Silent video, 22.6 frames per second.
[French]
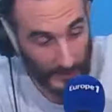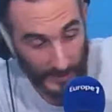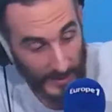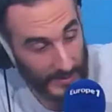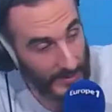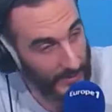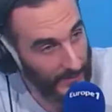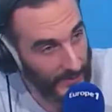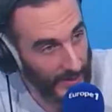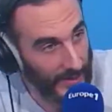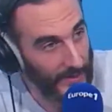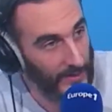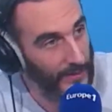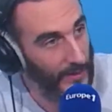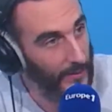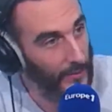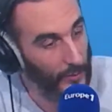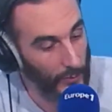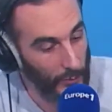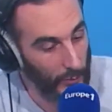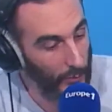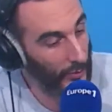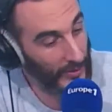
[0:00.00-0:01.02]
très diverses, hein,
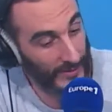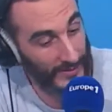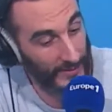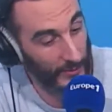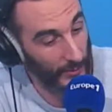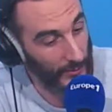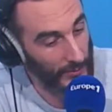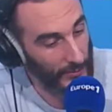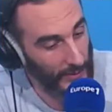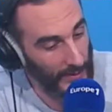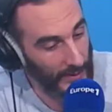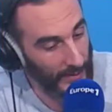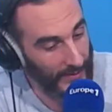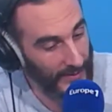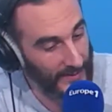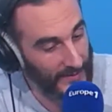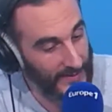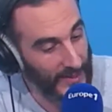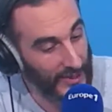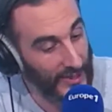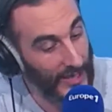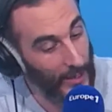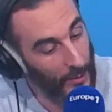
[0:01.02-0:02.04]
de tous horizons, et à des
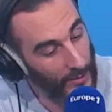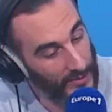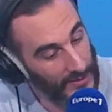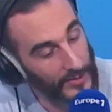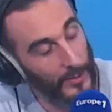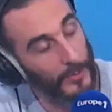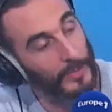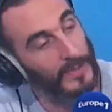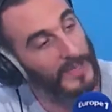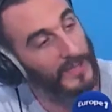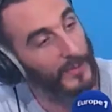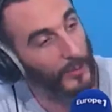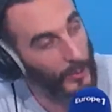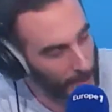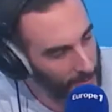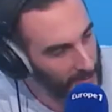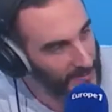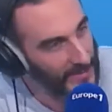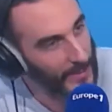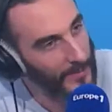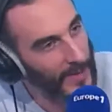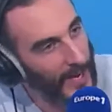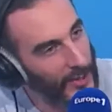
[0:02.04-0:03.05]
stages garantis sans piston.
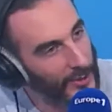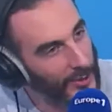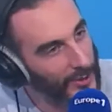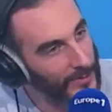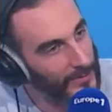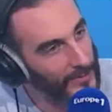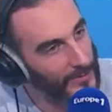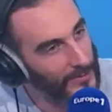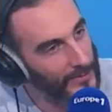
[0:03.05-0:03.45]
Comment ça marche